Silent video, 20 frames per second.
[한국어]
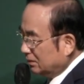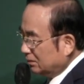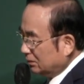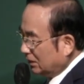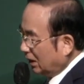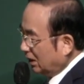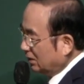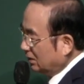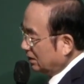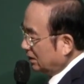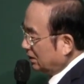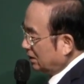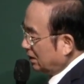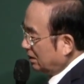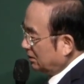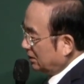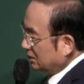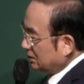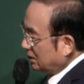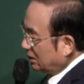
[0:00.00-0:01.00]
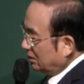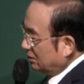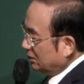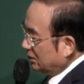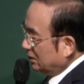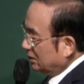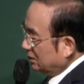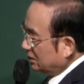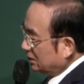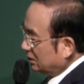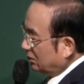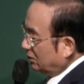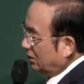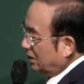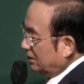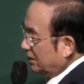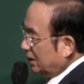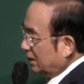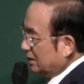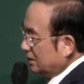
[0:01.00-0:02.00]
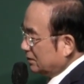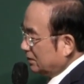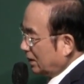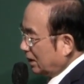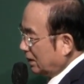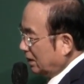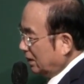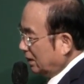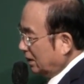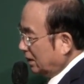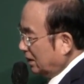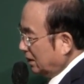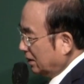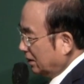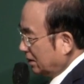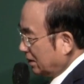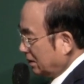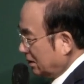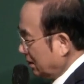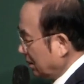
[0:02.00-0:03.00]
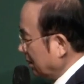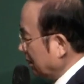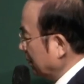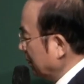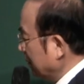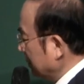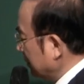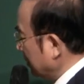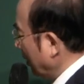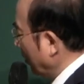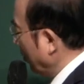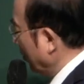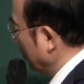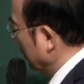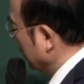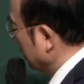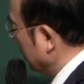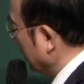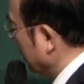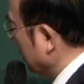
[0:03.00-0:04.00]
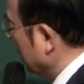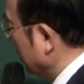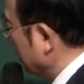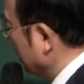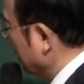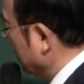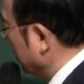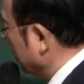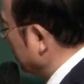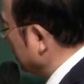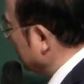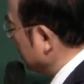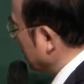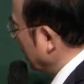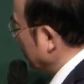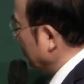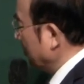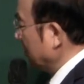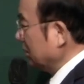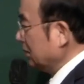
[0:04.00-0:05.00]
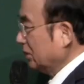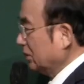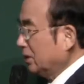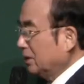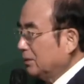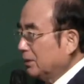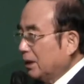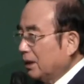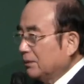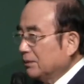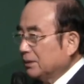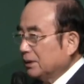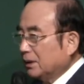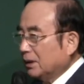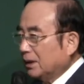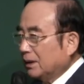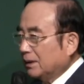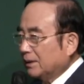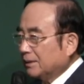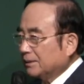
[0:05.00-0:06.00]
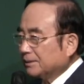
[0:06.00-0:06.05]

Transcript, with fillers: 만약에 대만 사람들이 서로가 말이지 막, 하, 이런 싸움은 어떻게 됐어요? 뭐 자동적으로 넘어갑니다.